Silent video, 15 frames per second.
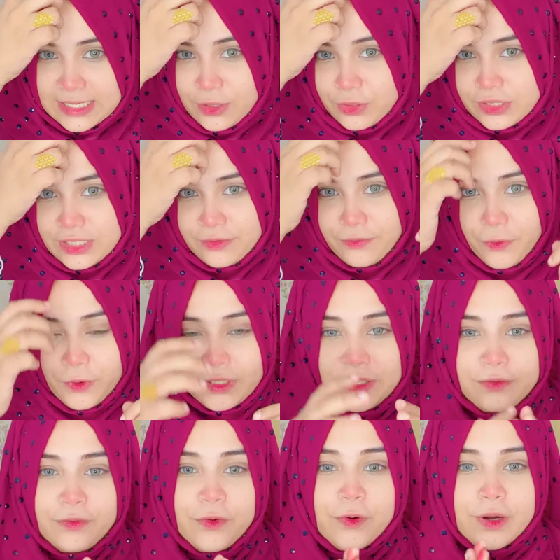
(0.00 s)
এটা হচ্ছে
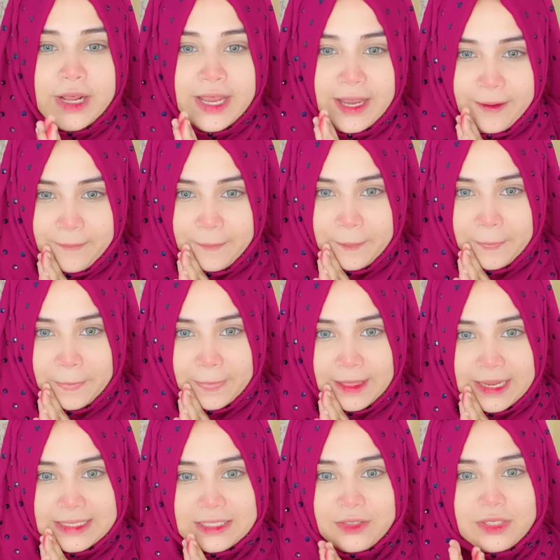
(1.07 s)
ফোরটি হ্যাঁ
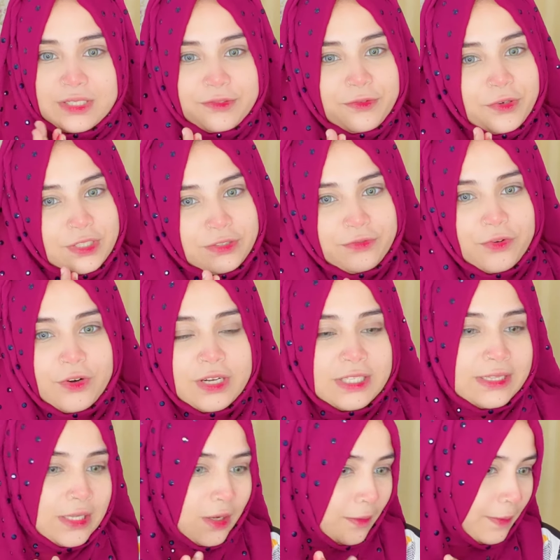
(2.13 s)
এটা হচ্ছে ফোরটি
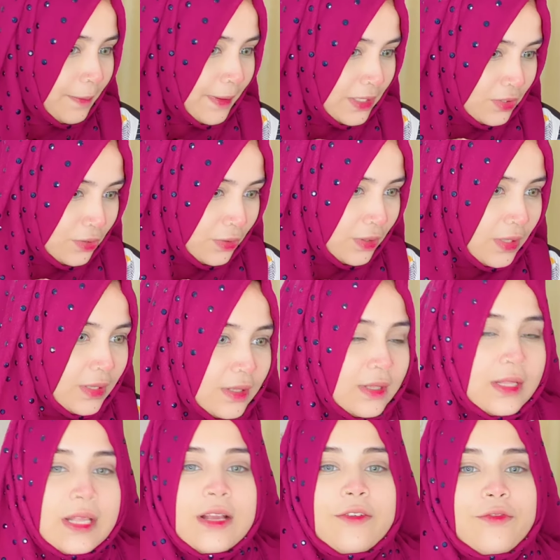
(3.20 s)
নিতে হবে পাইসো
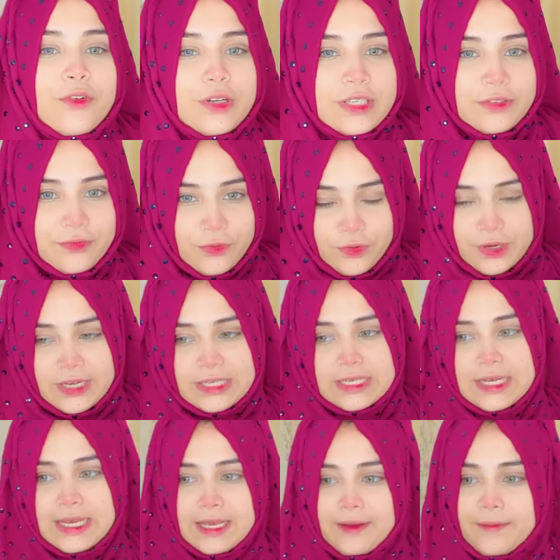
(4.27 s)
ফোরটি
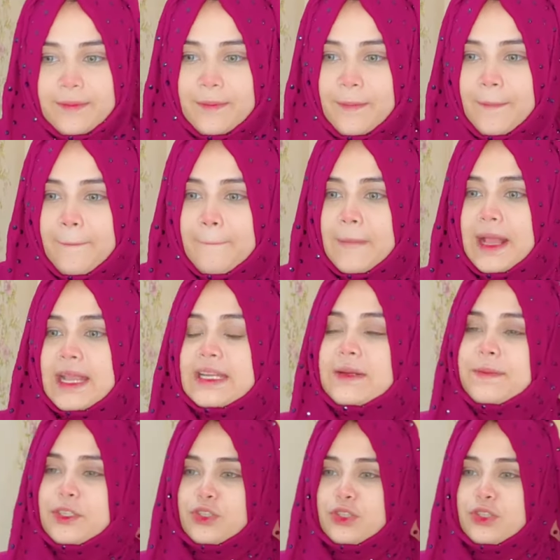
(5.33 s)
এটা হ্যাঁ এটার